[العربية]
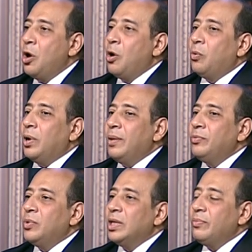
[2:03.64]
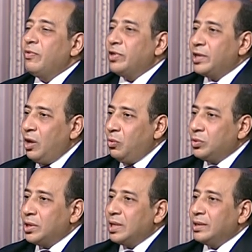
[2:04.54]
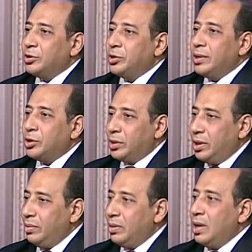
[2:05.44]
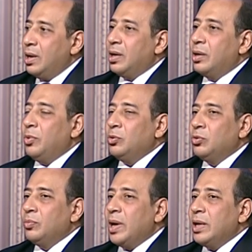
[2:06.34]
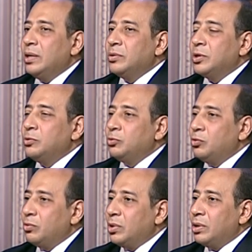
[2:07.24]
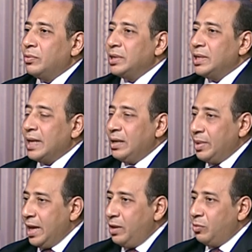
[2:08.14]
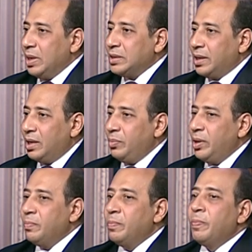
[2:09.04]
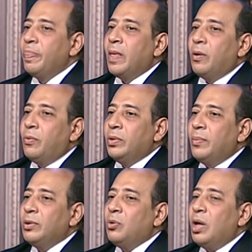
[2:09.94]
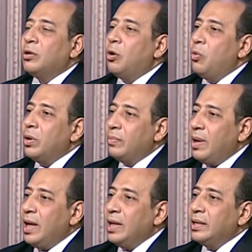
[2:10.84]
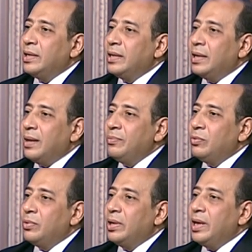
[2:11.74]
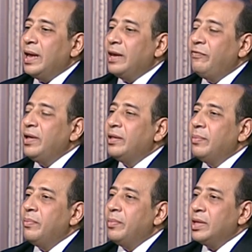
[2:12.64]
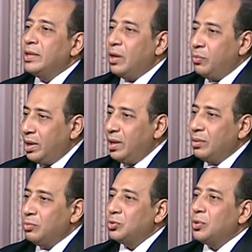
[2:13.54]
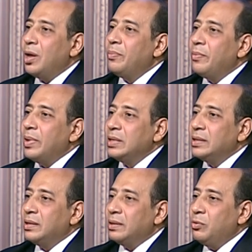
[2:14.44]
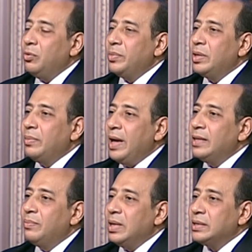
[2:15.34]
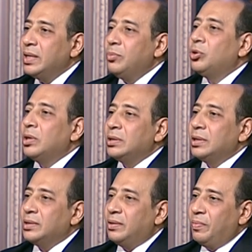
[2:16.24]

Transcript: والحمد لله تم افتتاحه سنه 2020 بحضور معالي الاستاذ دكتور وزير التعليم العالي والبحث العلمي وده برضو عطى قوه للمعهد ان الحمد لله يعني في اهتمام من الدوله بصوره عامه بهذا النوع من المعاهد البحثيه المتخصصه.